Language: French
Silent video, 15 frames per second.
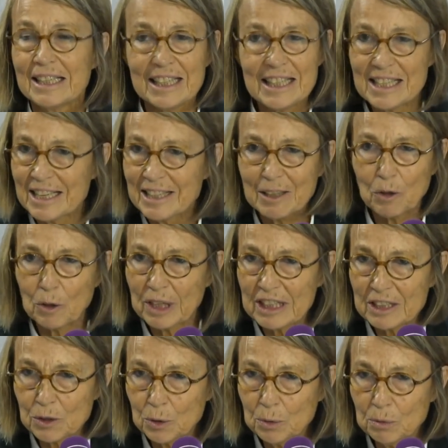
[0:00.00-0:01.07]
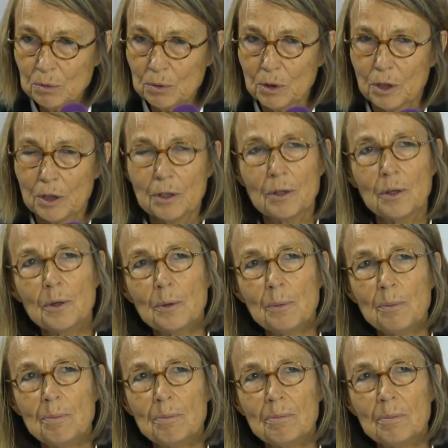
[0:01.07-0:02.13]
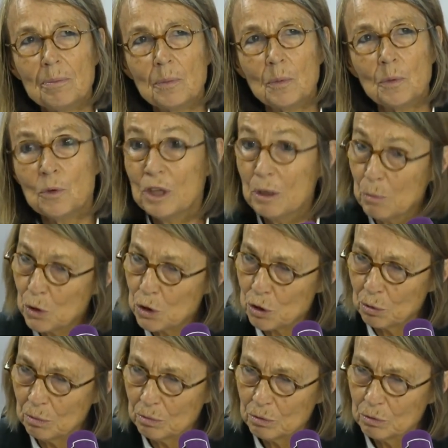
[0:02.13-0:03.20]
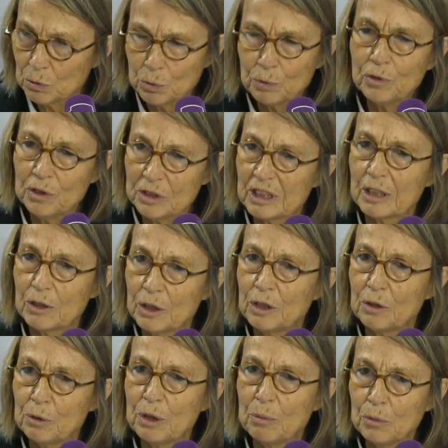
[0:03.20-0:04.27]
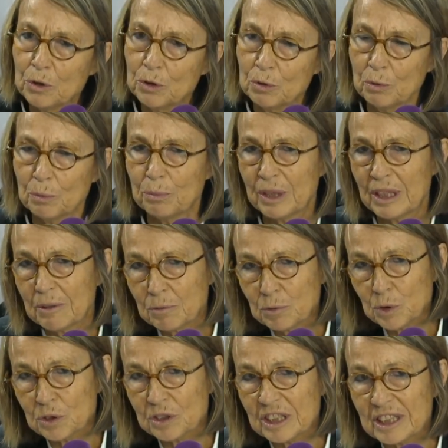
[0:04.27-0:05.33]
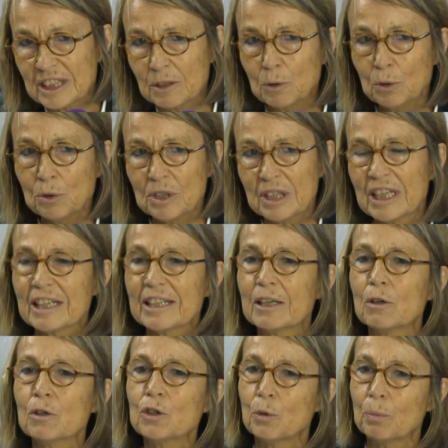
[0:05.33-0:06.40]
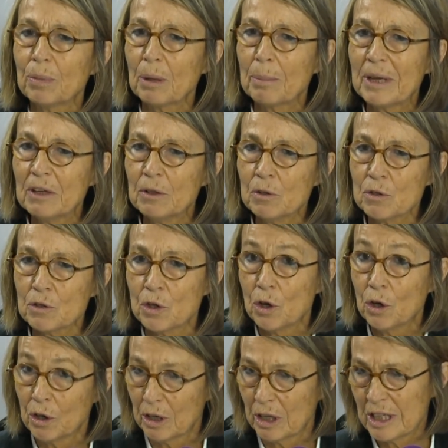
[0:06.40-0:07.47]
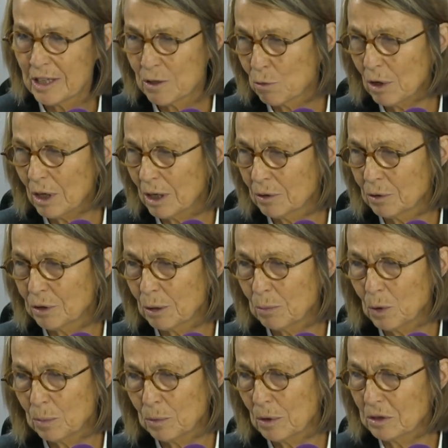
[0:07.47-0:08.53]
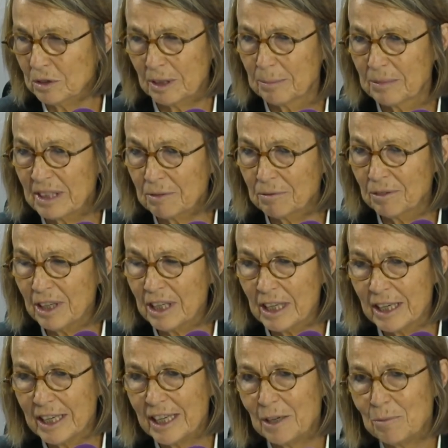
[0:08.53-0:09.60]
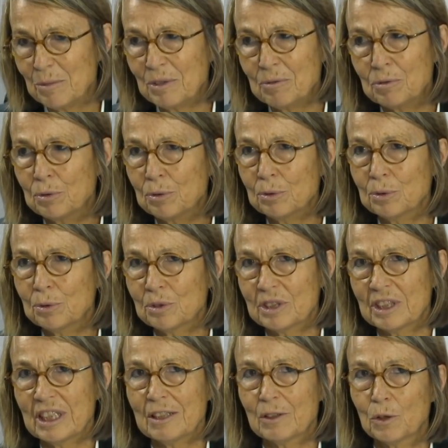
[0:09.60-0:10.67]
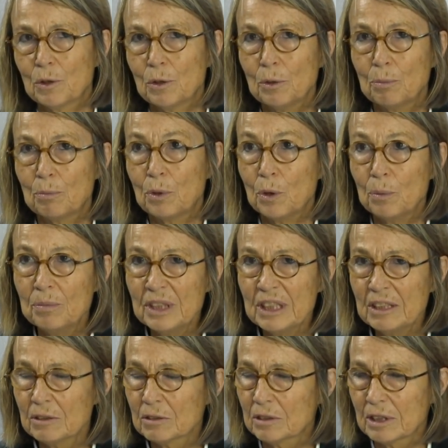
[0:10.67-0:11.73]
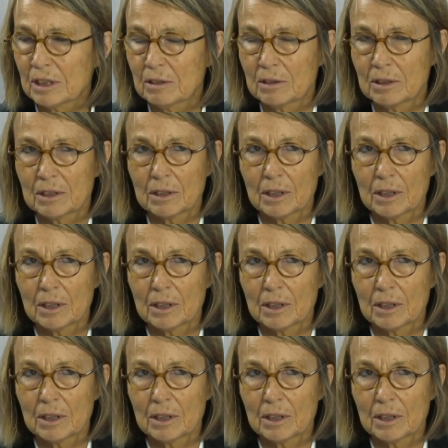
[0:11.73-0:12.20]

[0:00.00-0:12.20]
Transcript: des interrogations, euh, une émotion. Souvent, c'est une, émotion, mais vous en citez deux qui interrogent en permanence l'histoire, notamment pour Anselme Kiffer. Mais il faut s'être euh, promené dans cet